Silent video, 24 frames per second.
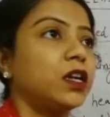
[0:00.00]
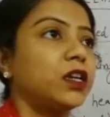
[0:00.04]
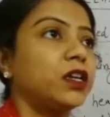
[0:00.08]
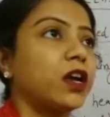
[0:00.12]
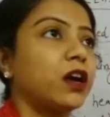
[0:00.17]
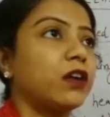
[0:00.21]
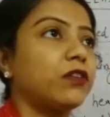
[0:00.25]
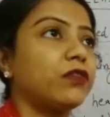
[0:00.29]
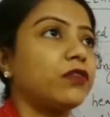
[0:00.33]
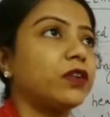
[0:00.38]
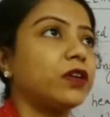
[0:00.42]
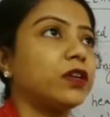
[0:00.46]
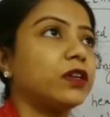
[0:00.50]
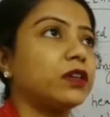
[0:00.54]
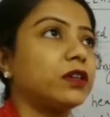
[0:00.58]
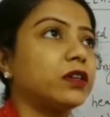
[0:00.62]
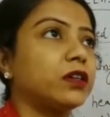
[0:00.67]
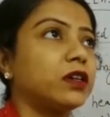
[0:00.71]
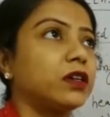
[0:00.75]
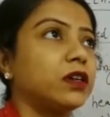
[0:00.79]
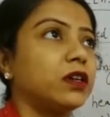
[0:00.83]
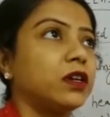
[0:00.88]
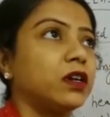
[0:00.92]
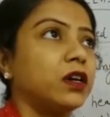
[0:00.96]
या
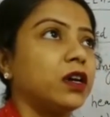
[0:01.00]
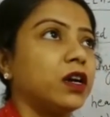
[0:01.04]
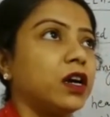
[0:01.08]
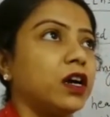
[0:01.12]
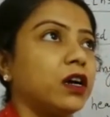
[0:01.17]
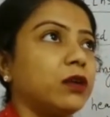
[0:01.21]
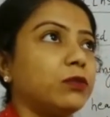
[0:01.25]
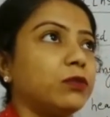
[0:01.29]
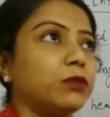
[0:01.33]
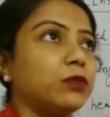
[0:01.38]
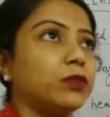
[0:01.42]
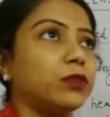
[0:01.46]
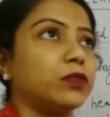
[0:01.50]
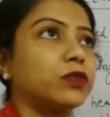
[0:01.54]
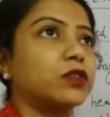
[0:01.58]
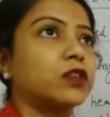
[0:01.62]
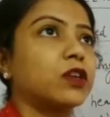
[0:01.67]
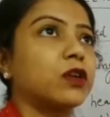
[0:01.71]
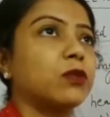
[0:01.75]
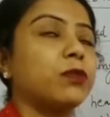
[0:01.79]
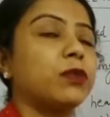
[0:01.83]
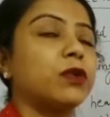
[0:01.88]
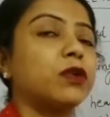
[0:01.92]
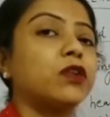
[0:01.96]
फिर हम
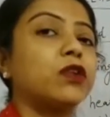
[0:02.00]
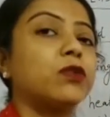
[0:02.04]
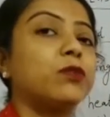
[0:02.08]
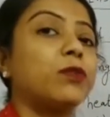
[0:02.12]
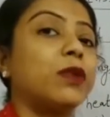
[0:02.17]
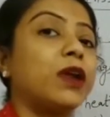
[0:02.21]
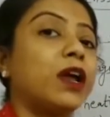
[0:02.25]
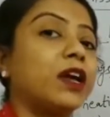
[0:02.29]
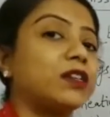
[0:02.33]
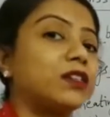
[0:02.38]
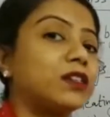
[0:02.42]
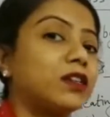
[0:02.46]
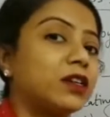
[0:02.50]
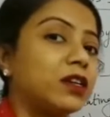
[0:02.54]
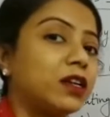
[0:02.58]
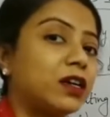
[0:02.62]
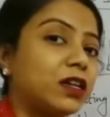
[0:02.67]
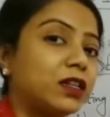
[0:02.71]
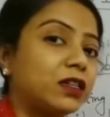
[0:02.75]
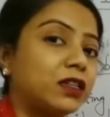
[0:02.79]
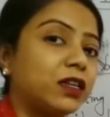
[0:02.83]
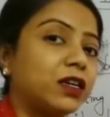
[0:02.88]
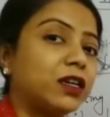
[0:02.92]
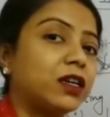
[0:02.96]
उसके ऊपर कोई प्रेशर
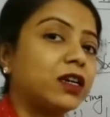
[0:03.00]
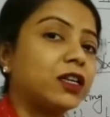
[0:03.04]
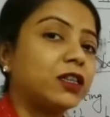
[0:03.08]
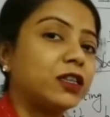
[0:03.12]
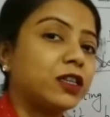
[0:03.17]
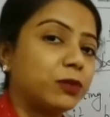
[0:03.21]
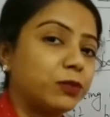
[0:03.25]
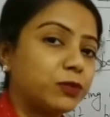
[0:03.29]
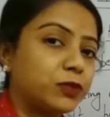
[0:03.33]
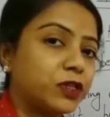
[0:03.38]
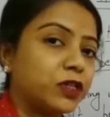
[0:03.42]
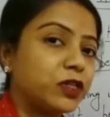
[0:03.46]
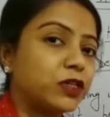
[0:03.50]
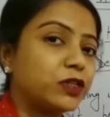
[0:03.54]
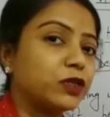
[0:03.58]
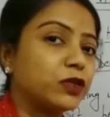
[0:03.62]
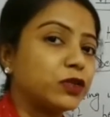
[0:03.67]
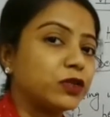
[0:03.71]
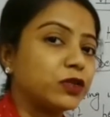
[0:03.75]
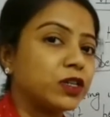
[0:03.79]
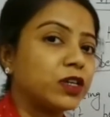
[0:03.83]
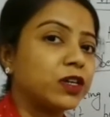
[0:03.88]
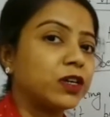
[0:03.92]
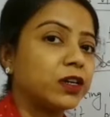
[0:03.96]
डालते हैं तब चेंज
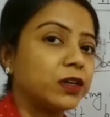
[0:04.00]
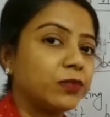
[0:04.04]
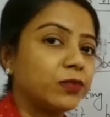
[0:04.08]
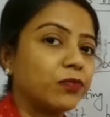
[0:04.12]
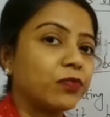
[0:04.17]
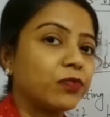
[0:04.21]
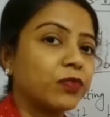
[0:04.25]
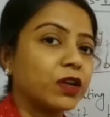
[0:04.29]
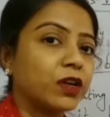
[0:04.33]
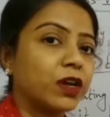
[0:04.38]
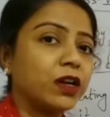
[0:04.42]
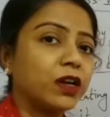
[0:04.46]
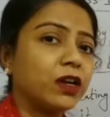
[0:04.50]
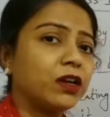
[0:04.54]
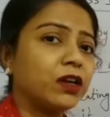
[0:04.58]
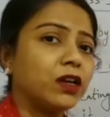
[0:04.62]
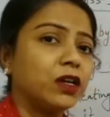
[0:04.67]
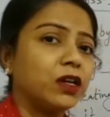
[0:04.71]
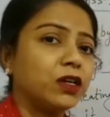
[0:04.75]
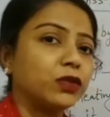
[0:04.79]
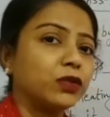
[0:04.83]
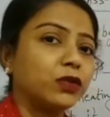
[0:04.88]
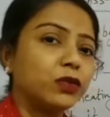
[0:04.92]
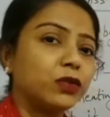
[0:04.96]
होते हैं है ना
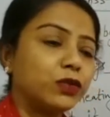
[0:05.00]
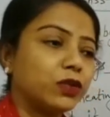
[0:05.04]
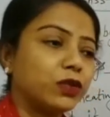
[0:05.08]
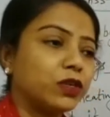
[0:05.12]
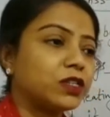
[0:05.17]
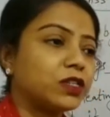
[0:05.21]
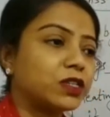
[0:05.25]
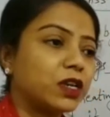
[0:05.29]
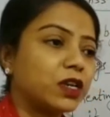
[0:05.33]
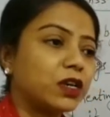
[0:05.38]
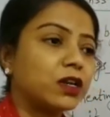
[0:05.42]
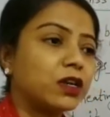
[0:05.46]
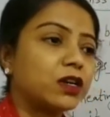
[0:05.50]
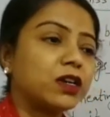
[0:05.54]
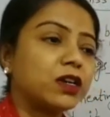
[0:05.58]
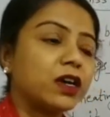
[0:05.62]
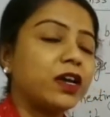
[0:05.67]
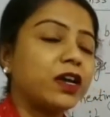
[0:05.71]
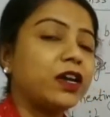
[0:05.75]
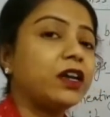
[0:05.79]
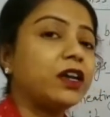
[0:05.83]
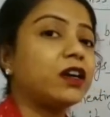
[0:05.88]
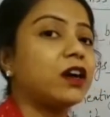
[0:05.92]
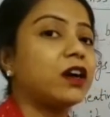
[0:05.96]
तो इसके
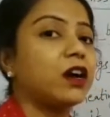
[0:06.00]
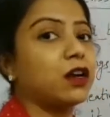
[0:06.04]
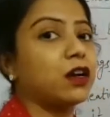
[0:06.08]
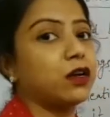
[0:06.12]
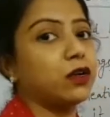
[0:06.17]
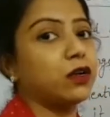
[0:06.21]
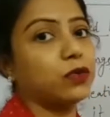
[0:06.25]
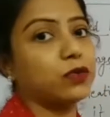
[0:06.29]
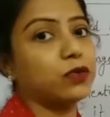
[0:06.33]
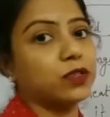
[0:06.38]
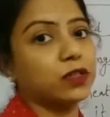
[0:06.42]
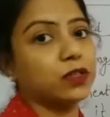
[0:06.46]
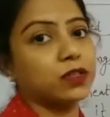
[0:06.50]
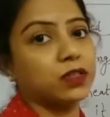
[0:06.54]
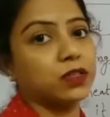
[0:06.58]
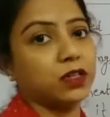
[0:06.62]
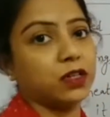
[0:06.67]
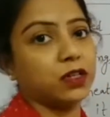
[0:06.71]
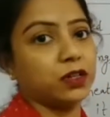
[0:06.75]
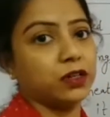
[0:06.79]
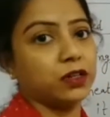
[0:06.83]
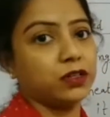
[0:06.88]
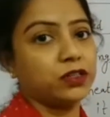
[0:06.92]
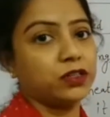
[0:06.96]
कई कारण हो
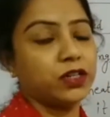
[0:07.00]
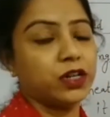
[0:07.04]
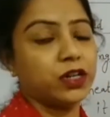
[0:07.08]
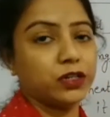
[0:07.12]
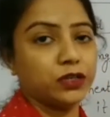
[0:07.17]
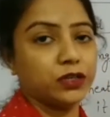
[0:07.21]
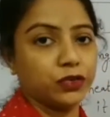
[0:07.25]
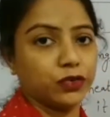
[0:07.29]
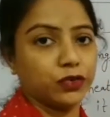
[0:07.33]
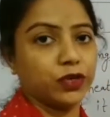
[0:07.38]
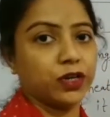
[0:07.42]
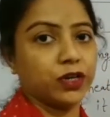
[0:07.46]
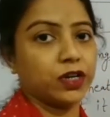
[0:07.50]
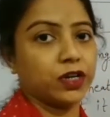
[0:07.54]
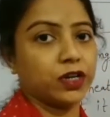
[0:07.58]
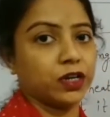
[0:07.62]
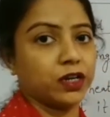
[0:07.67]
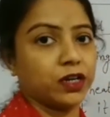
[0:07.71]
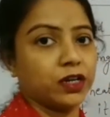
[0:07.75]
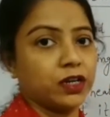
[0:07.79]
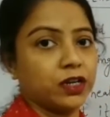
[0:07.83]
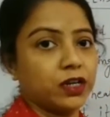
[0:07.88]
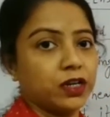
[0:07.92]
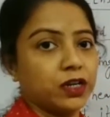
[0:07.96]
सकते हैं चेंज होने
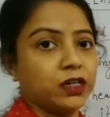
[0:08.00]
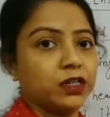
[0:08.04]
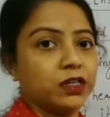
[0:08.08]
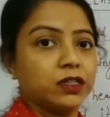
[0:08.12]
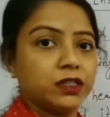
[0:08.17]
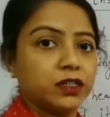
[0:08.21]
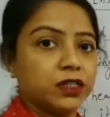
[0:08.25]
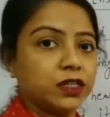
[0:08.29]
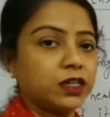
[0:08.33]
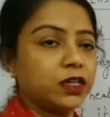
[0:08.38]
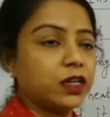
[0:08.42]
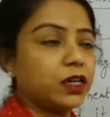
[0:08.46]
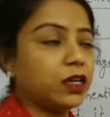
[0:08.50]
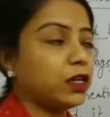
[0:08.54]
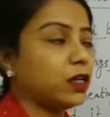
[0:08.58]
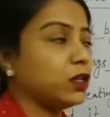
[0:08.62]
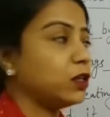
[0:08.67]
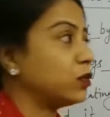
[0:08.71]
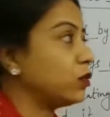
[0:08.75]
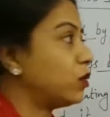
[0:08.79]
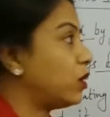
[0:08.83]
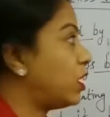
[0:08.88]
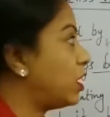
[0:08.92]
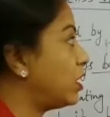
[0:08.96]
के ठीक है
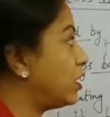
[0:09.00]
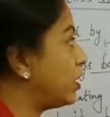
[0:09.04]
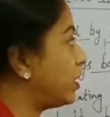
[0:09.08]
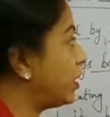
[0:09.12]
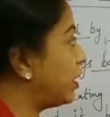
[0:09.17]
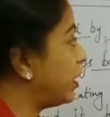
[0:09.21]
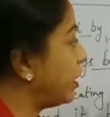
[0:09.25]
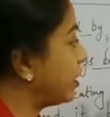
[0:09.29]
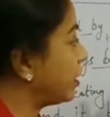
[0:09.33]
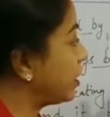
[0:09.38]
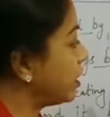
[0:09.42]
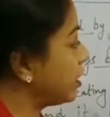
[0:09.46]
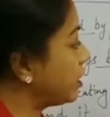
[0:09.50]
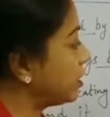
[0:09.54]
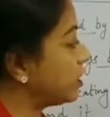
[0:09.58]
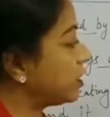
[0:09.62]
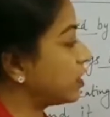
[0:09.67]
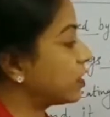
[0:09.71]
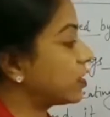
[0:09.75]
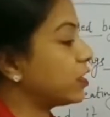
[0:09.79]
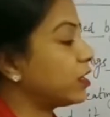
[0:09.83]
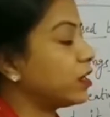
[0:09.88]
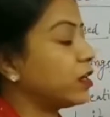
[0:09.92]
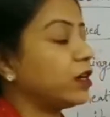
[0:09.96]
तो एक एक
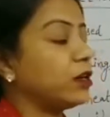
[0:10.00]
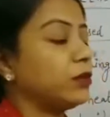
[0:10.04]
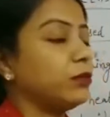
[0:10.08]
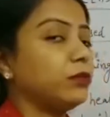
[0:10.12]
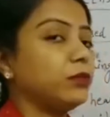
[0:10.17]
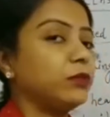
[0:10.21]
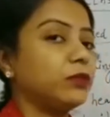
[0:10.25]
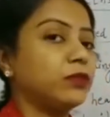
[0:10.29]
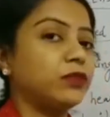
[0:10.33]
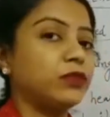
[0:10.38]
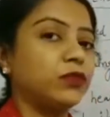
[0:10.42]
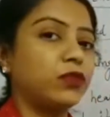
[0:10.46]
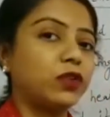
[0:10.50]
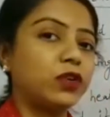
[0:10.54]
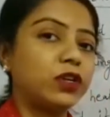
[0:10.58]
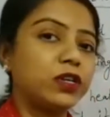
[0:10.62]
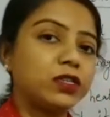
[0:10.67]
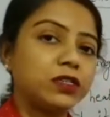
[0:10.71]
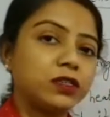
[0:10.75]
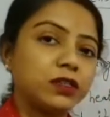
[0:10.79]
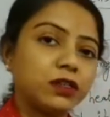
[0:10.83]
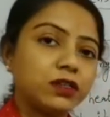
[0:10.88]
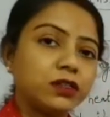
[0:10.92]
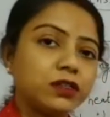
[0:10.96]
करके हम वो
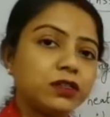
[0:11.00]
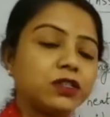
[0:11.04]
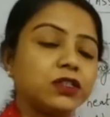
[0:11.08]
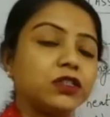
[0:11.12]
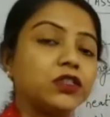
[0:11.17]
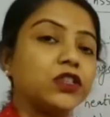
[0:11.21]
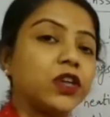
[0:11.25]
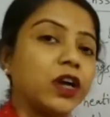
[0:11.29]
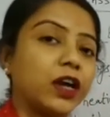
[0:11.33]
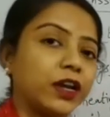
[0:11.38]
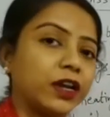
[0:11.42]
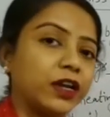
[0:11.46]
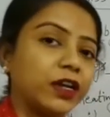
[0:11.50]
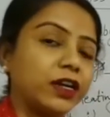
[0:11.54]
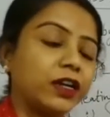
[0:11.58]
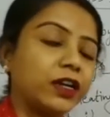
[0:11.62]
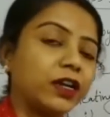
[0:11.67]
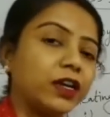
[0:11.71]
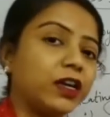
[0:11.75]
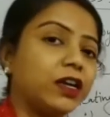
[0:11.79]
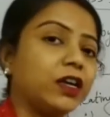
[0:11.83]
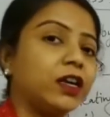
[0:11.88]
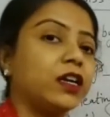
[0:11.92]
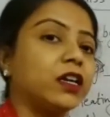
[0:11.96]
रीजंस
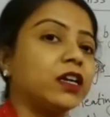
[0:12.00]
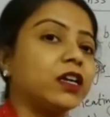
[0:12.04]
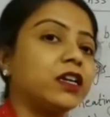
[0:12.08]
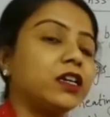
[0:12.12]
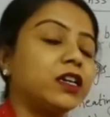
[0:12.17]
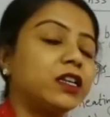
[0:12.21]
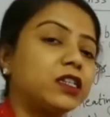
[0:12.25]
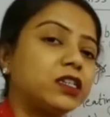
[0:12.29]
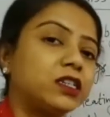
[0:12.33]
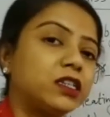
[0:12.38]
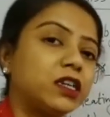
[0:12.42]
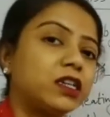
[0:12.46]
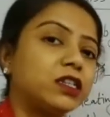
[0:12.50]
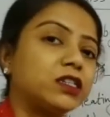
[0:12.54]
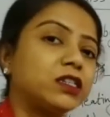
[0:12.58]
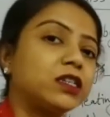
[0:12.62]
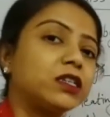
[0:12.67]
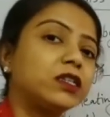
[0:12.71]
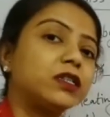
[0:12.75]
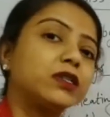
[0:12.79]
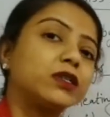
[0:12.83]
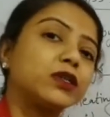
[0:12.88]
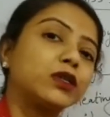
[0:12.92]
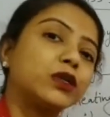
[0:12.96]
जानेंगे ये
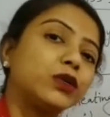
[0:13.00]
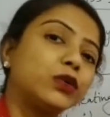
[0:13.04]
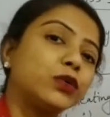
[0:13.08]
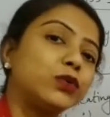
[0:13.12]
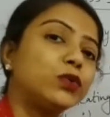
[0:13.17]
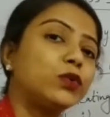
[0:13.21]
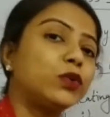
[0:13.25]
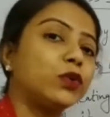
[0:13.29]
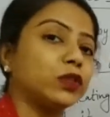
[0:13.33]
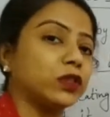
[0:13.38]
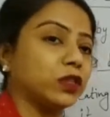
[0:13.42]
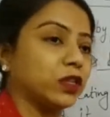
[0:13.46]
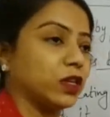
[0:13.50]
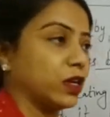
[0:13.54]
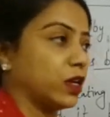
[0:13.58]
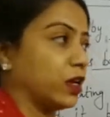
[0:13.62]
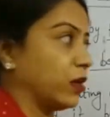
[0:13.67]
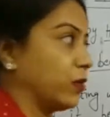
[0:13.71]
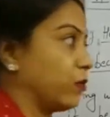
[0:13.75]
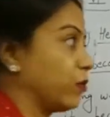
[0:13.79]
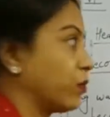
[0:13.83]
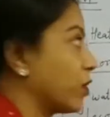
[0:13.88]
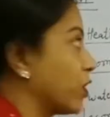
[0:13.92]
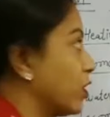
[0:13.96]
चेंजेस क्यों होते
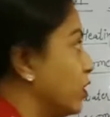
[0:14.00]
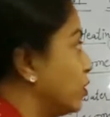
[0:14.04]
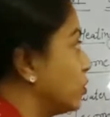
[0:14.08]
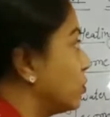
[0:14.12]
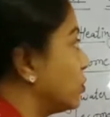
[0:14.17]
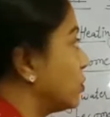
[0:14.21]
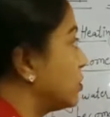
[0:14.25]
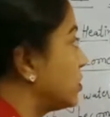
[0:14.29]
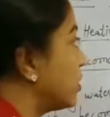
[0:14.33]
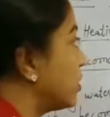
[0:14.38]
हैं तो